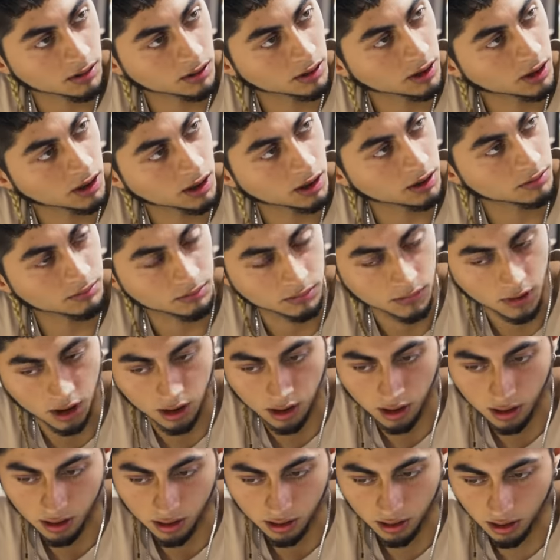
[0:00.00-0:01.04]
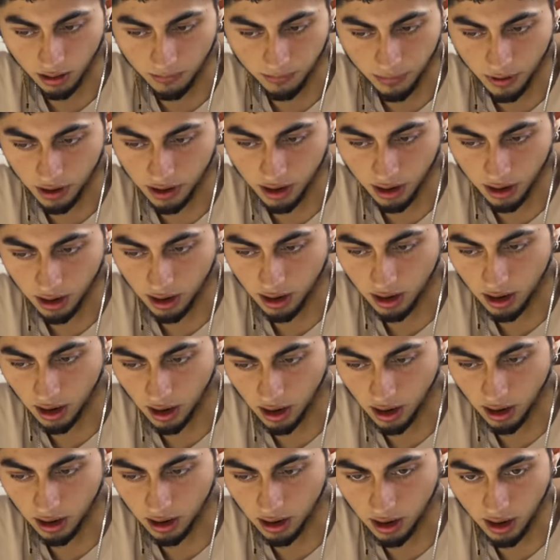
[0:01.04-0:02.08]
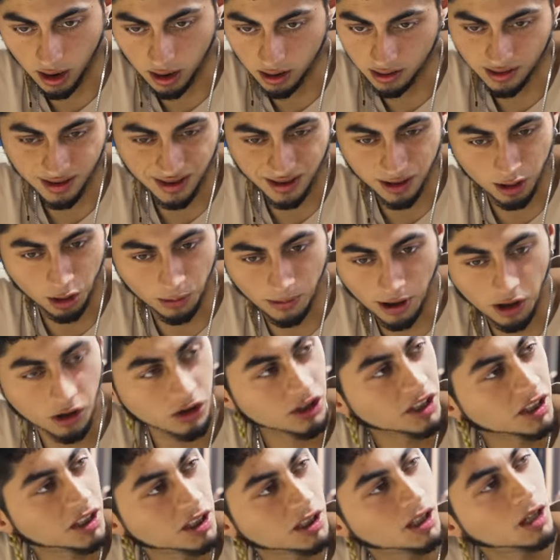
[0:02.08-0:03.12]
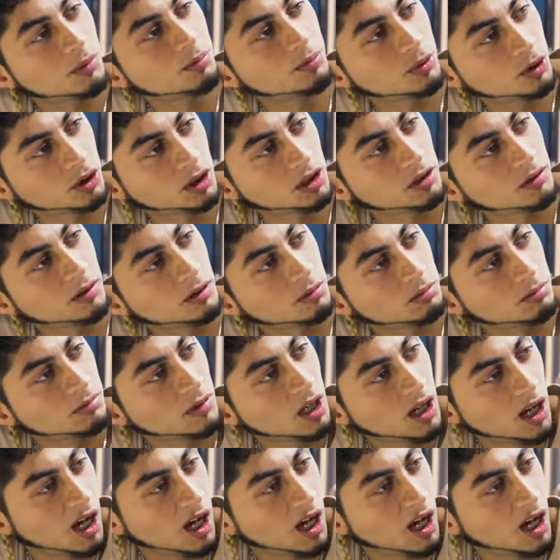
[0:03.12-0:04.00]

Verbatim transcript: O sea, siempre tenéis que ir a ser lo más original posible.